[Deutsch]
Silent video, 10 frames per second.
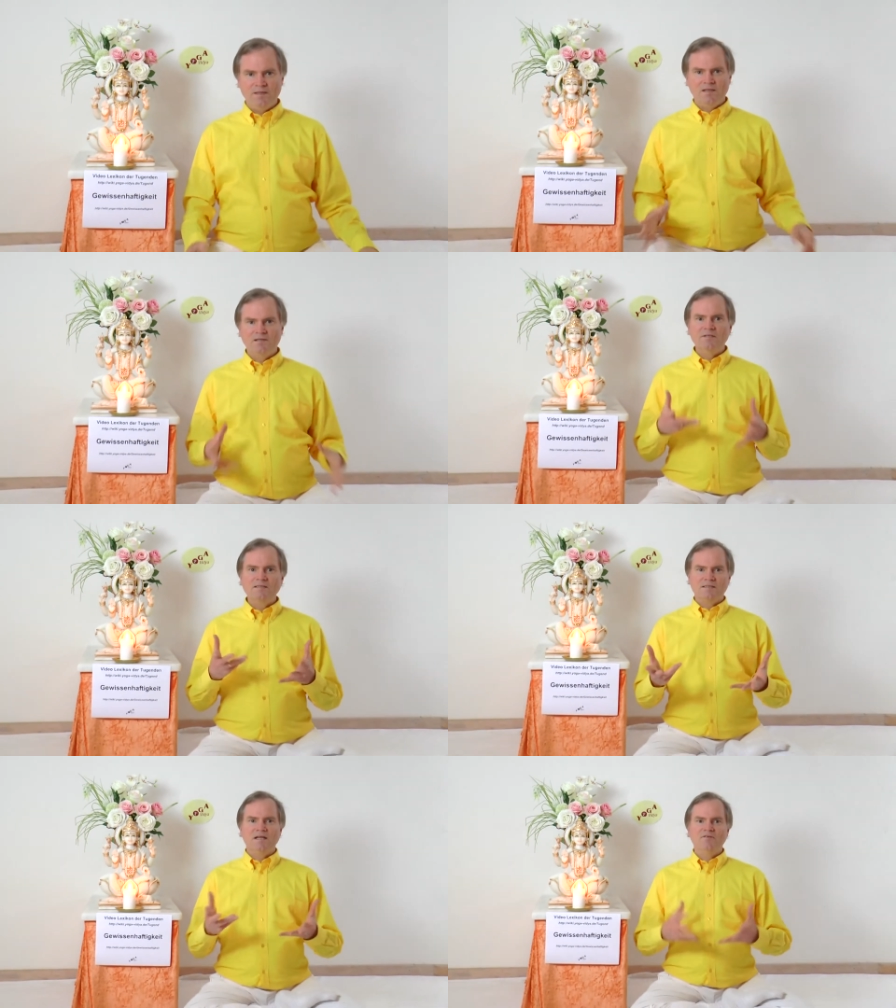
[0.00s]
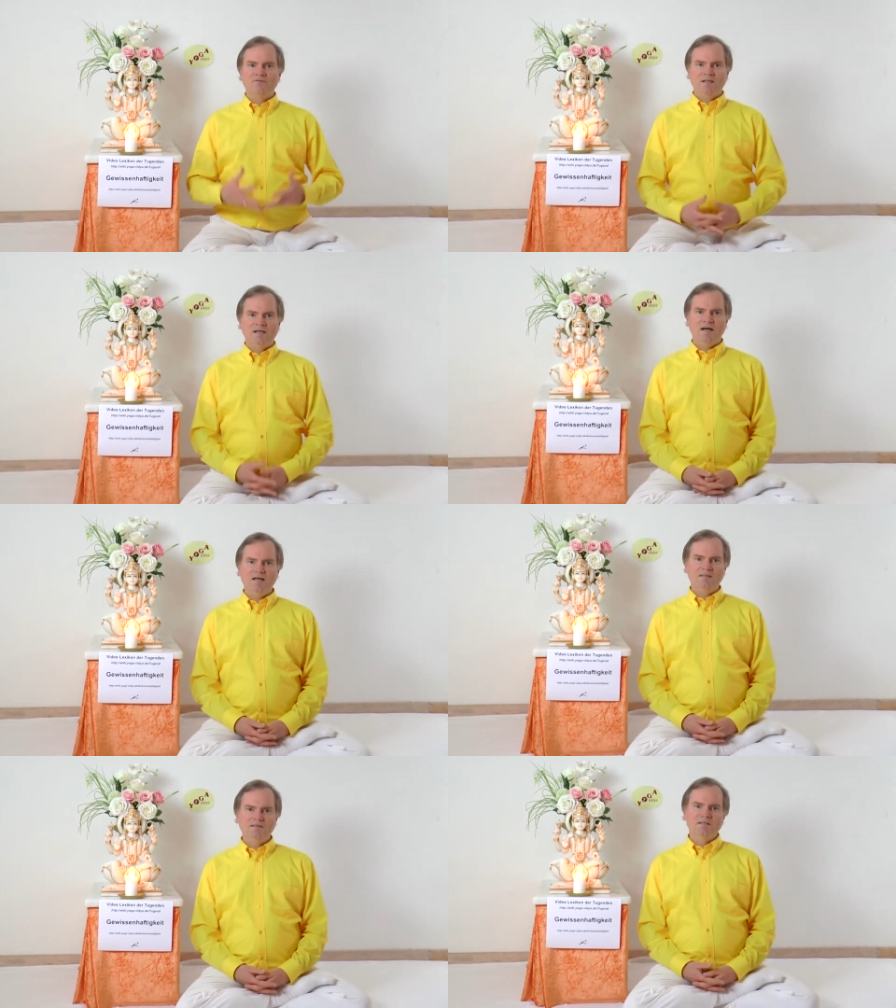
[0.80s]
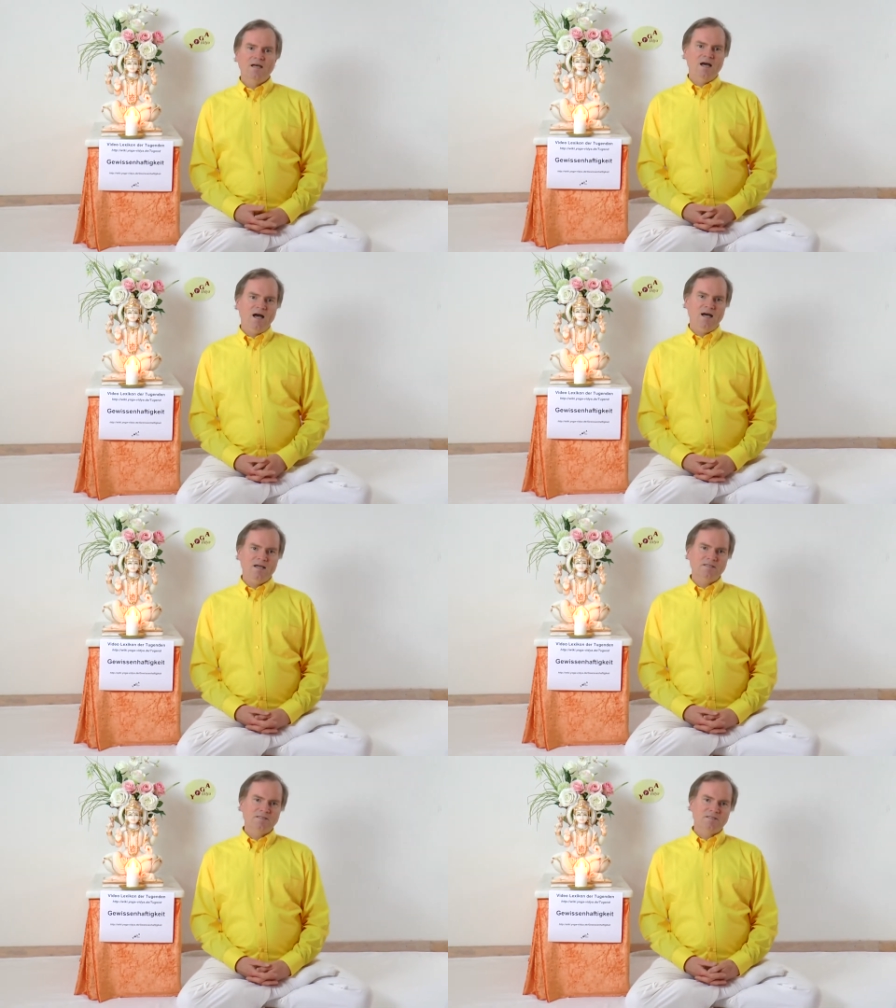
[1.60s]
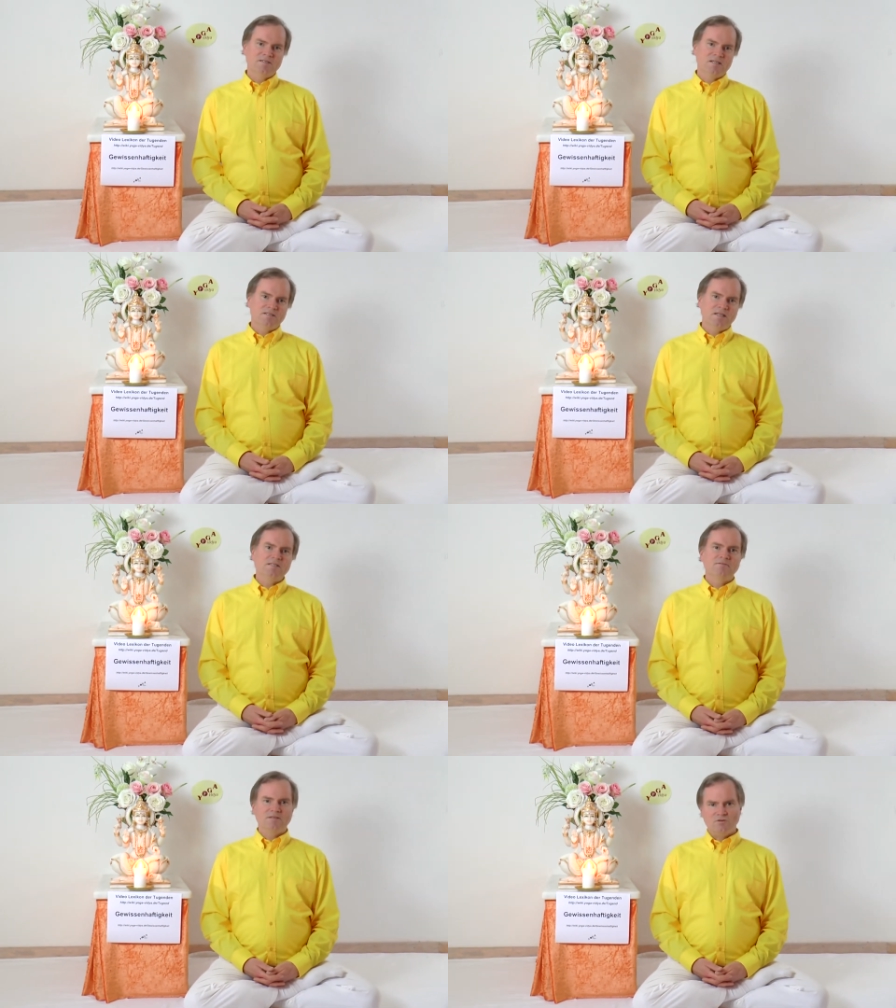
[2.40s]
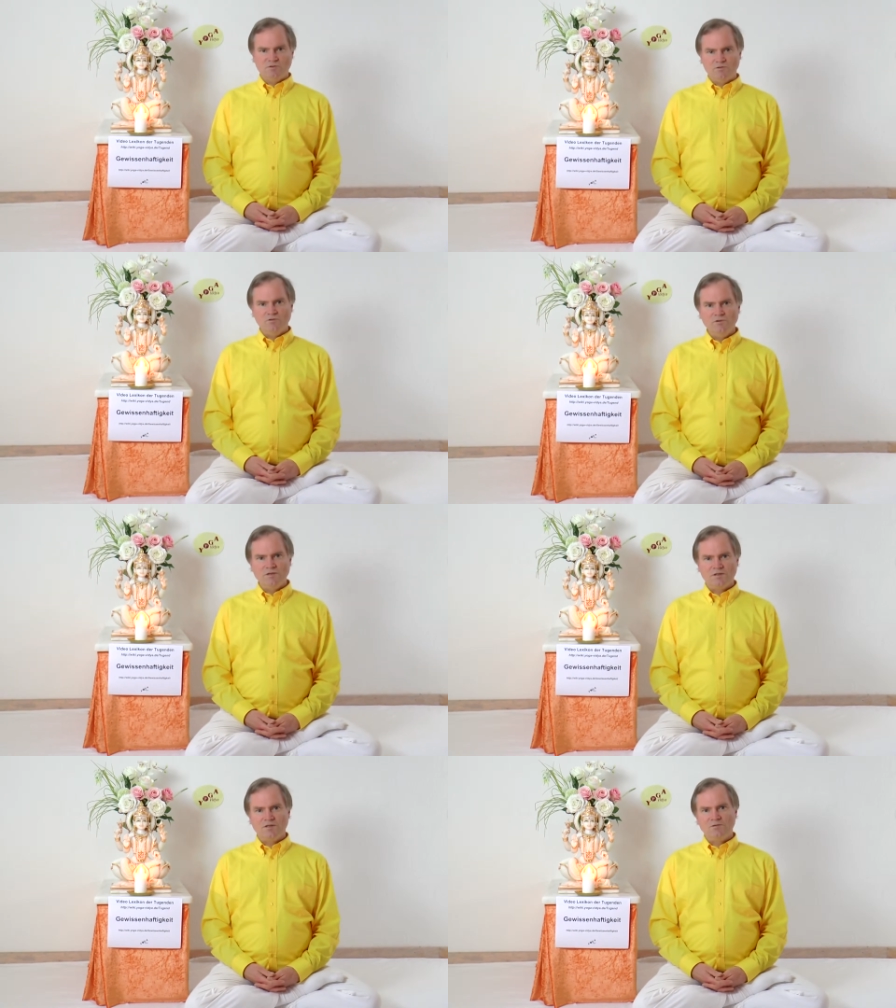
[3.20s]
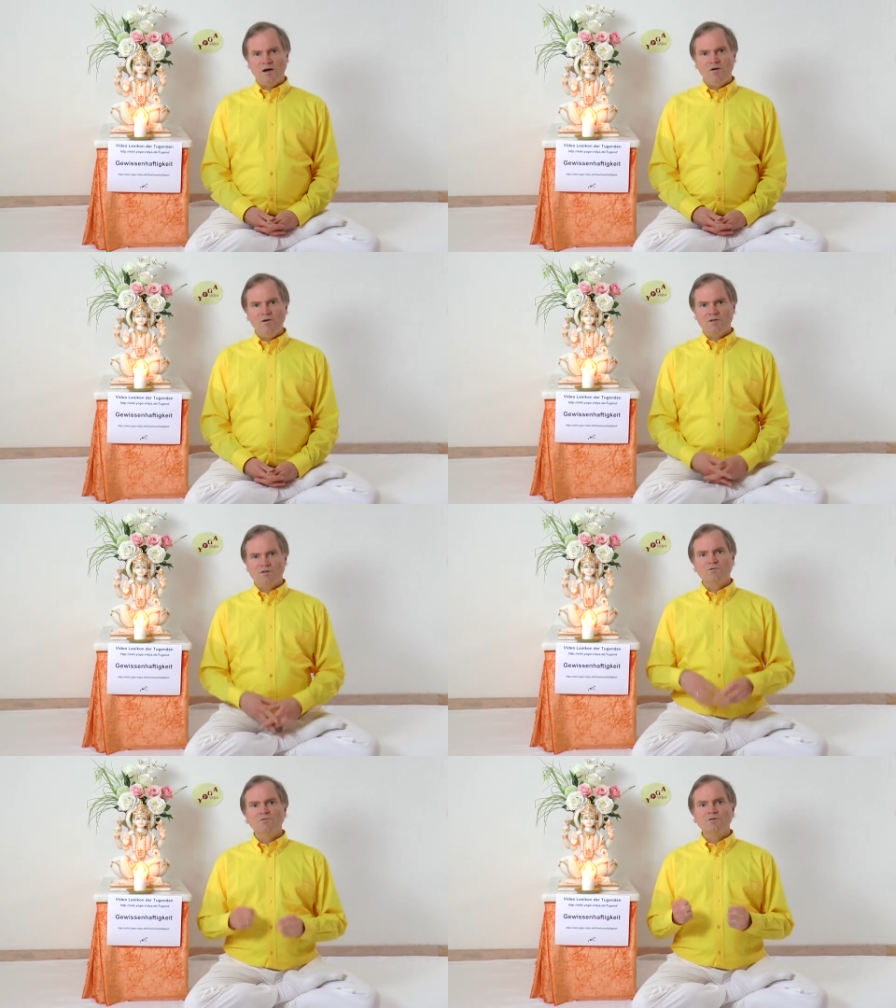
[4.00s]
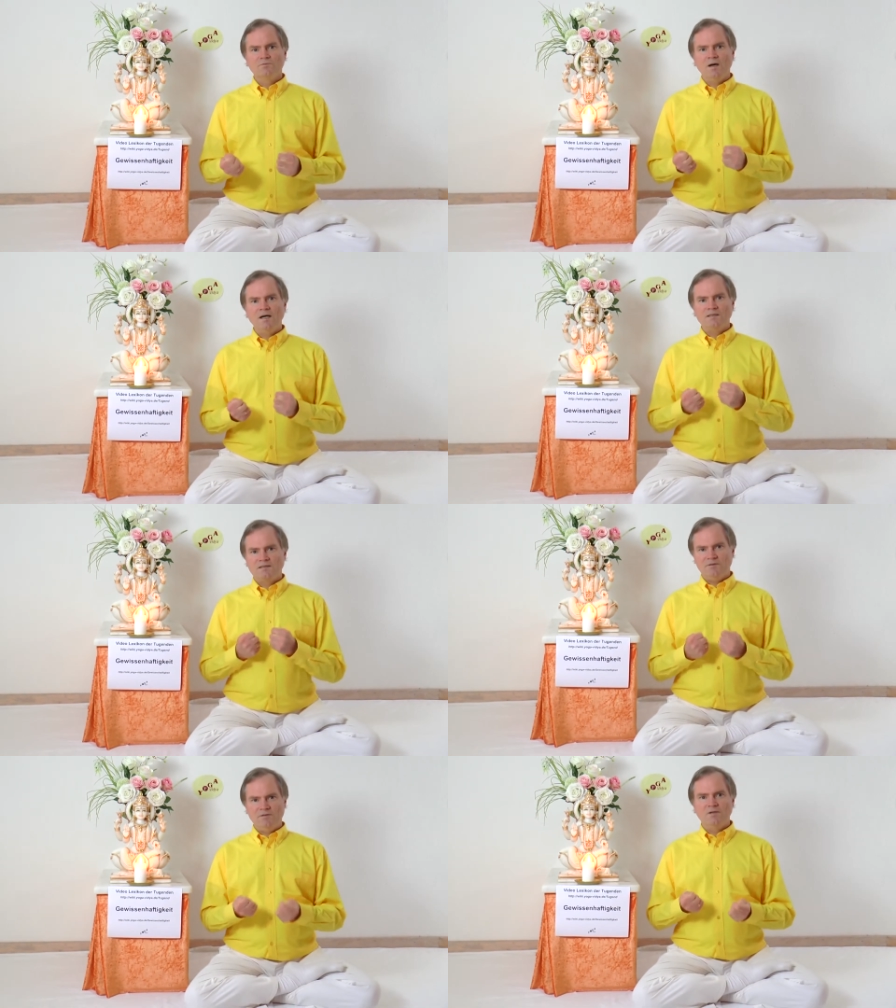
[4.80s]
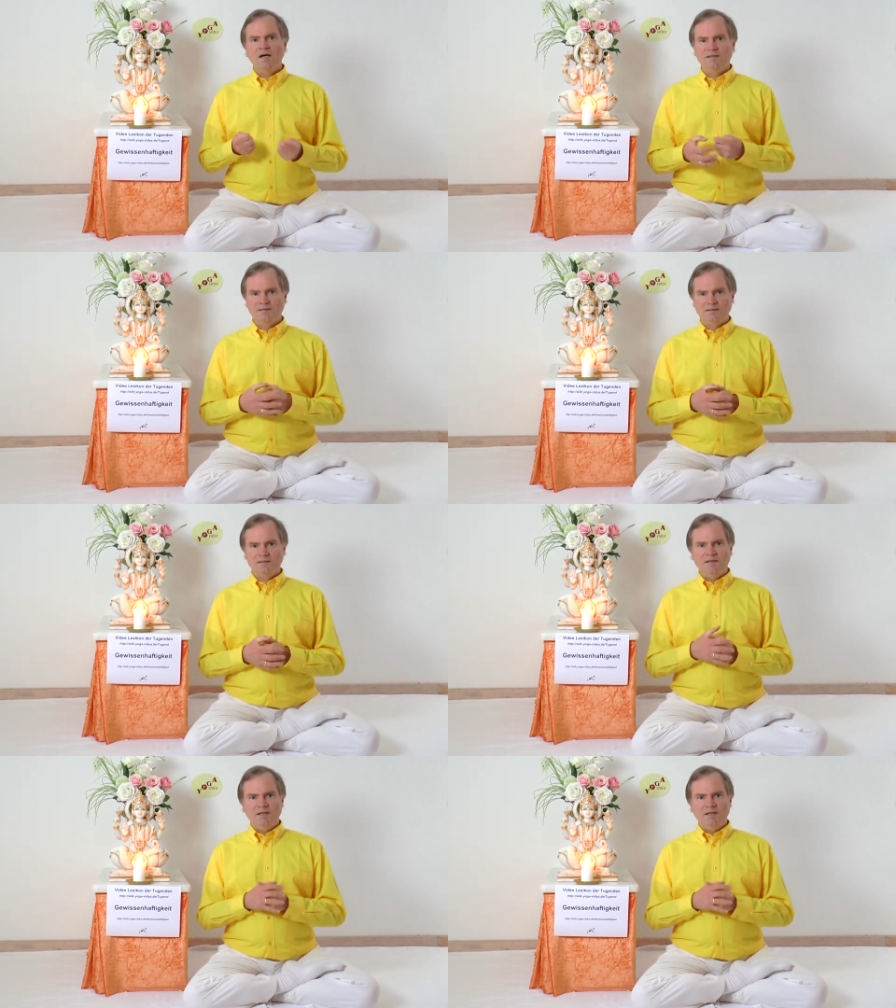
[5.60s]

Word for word: Gewissenhaftigkeit heißt, dass das, was du tust, du auch so gut machst, wie du kannst.